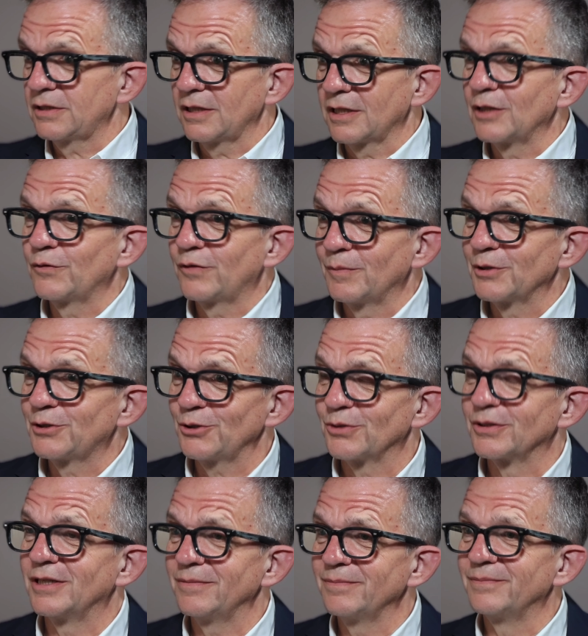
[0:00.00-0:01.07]
ist eine
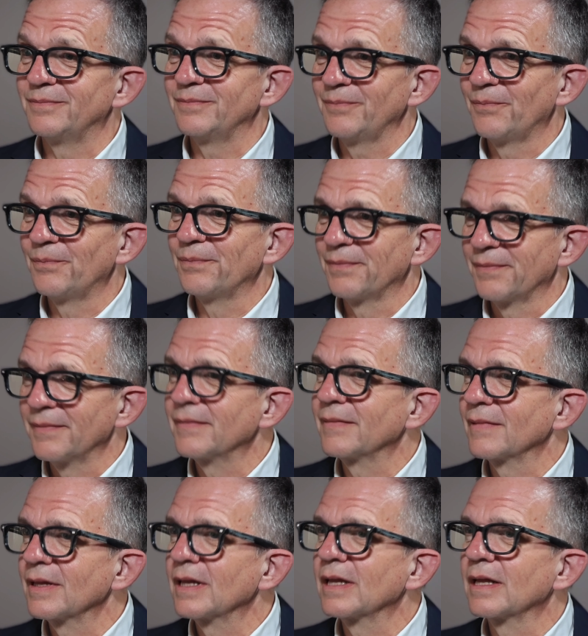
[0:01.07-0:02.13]
Information. Ja. ja, damit sich die
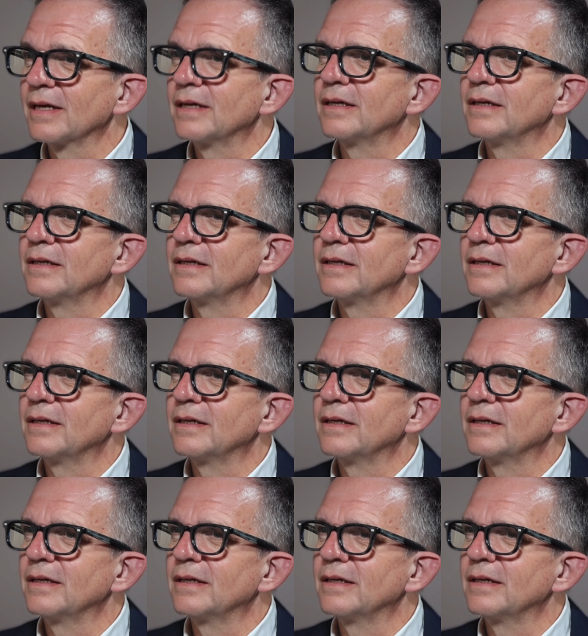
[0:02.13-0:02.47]
Zuschauer selbst ein